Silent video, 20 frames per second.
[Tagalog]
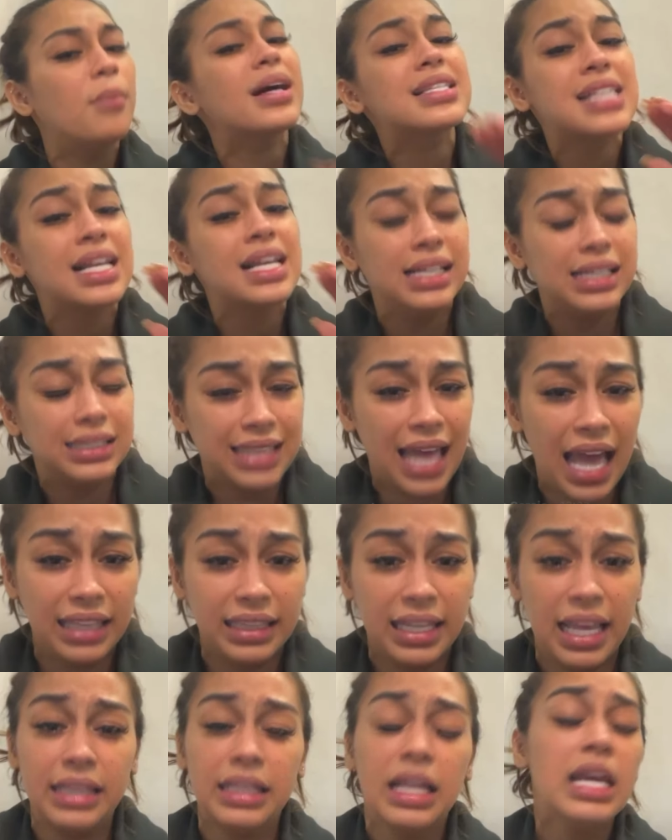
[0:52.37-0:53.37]
magsalita
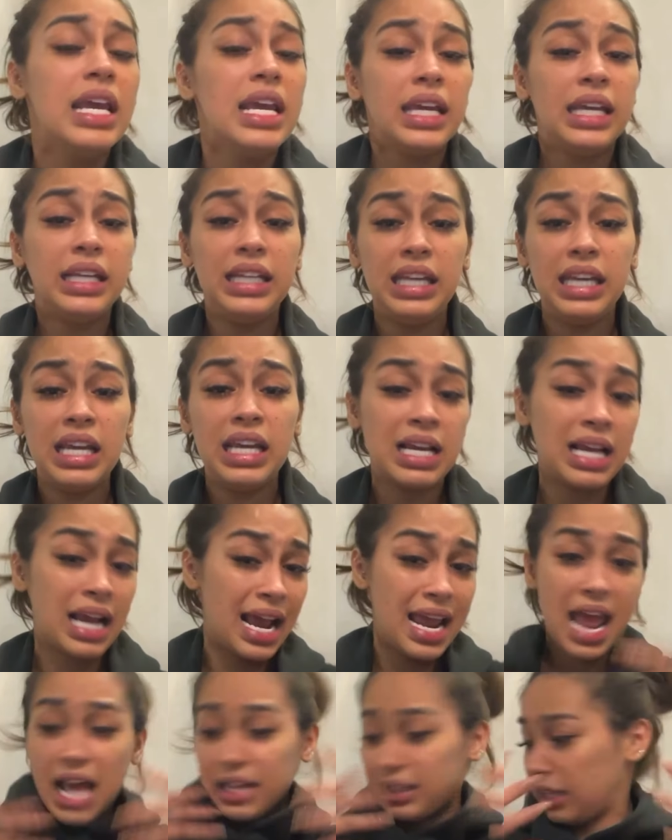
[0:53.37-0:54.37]
din.
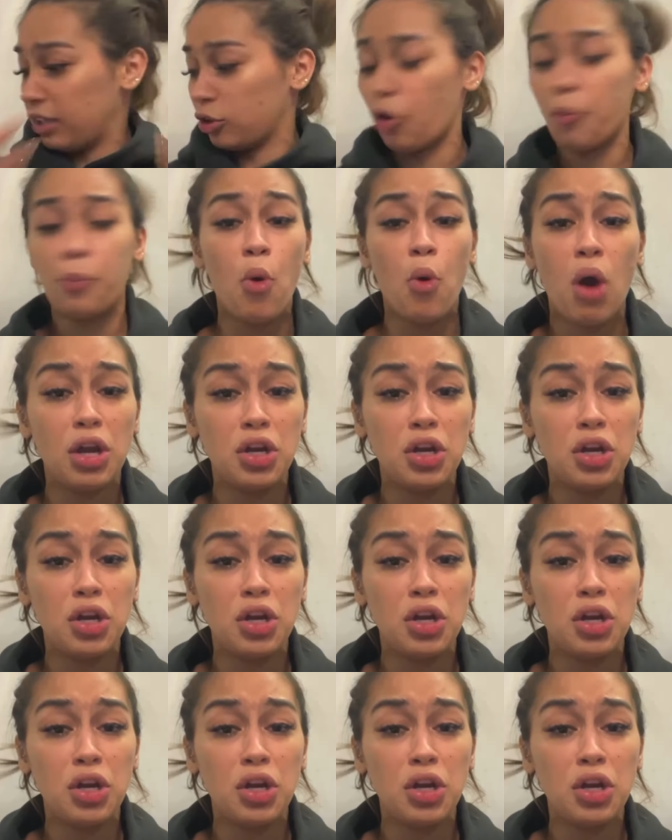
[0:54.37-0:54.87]
Hinihingkayatan ko po